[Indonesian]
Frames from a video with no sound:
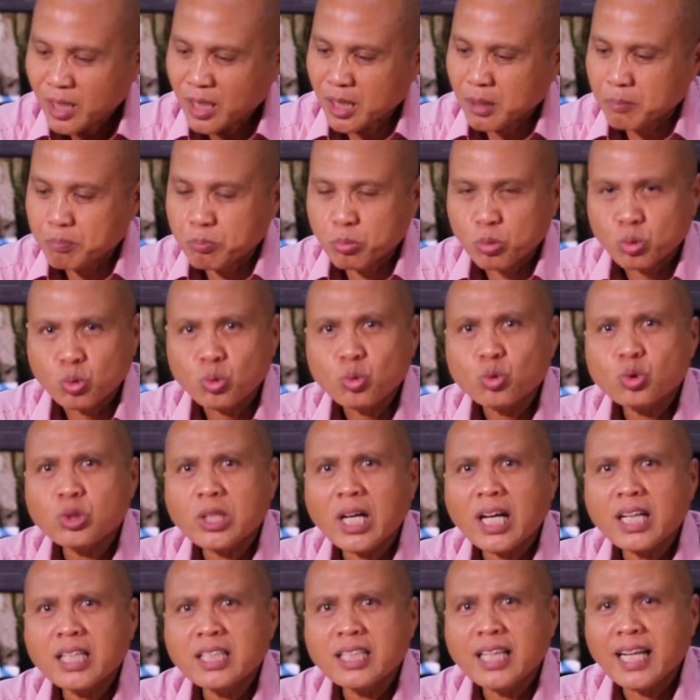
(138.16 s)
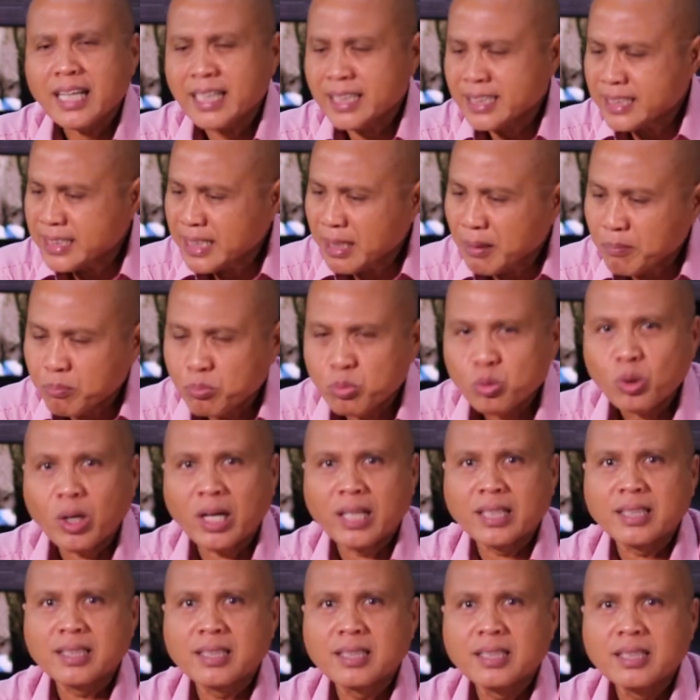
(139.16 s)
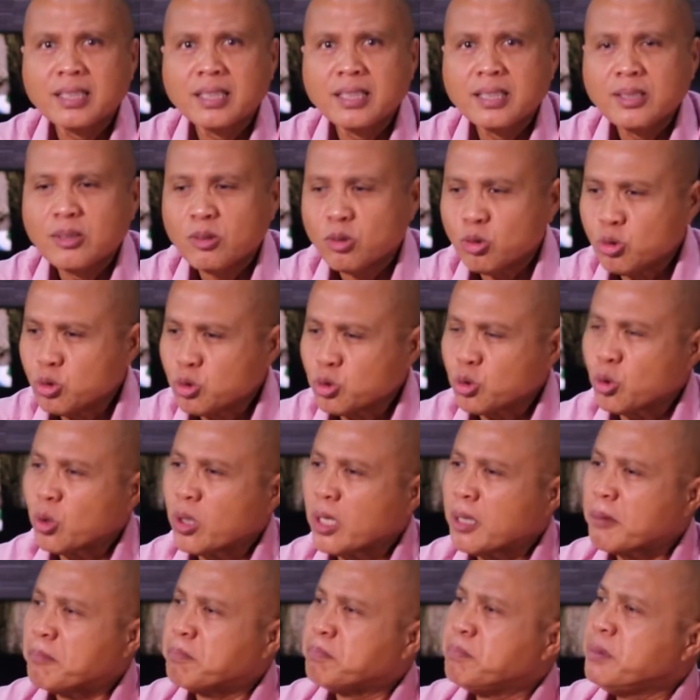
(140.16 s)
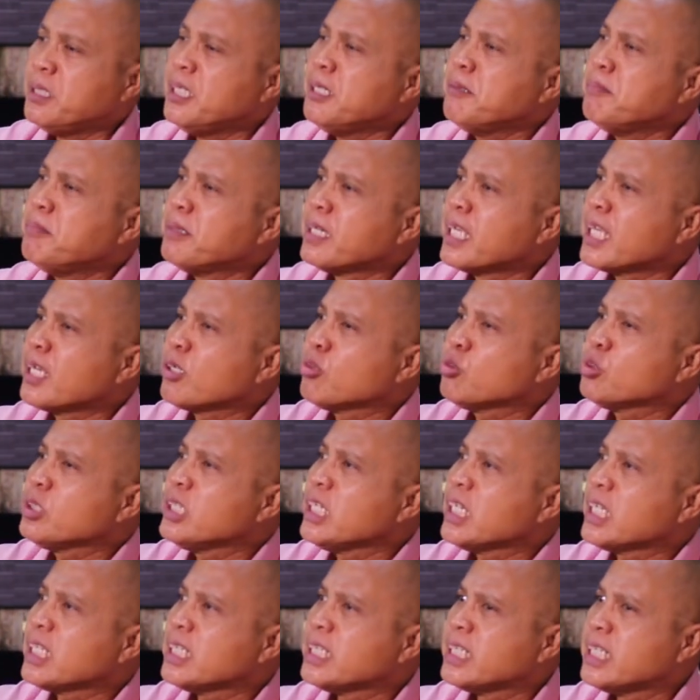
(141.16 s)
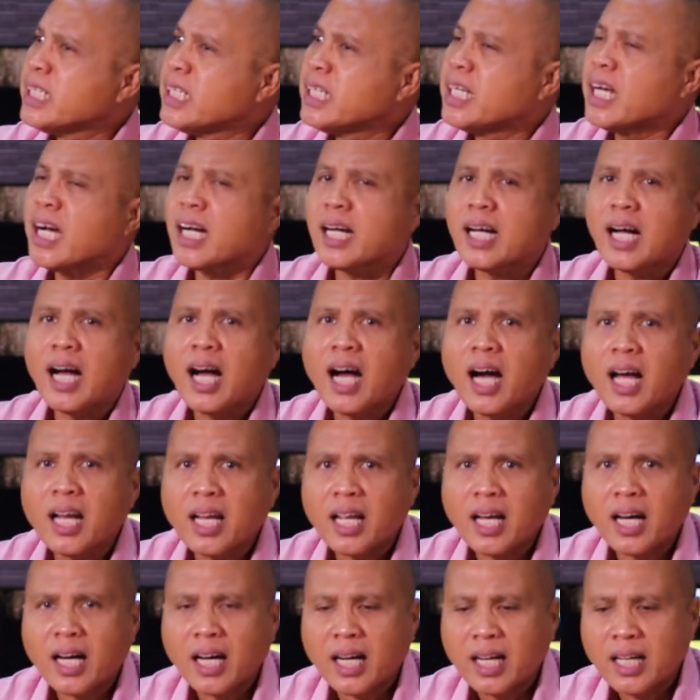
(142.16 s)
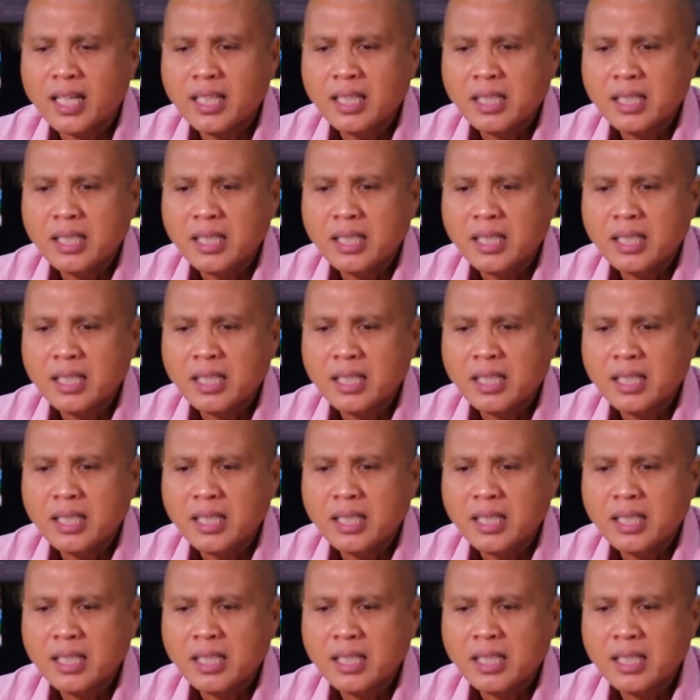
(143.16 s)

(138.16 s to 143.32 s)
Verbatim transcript: keputusan yang dia buat untuk lebih mengikuti kehendak Allah